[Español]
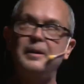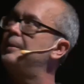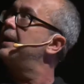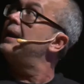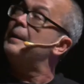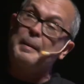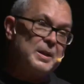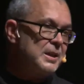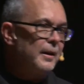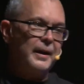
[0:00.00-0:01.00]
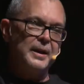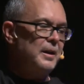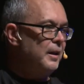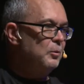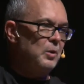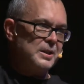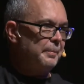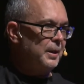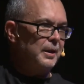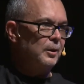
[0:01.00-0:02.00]
de verdad era para pasar aquí el
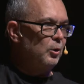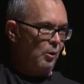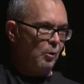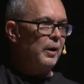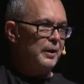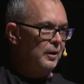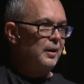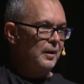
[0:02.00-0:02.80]
WhatsApp que tengo con Juan.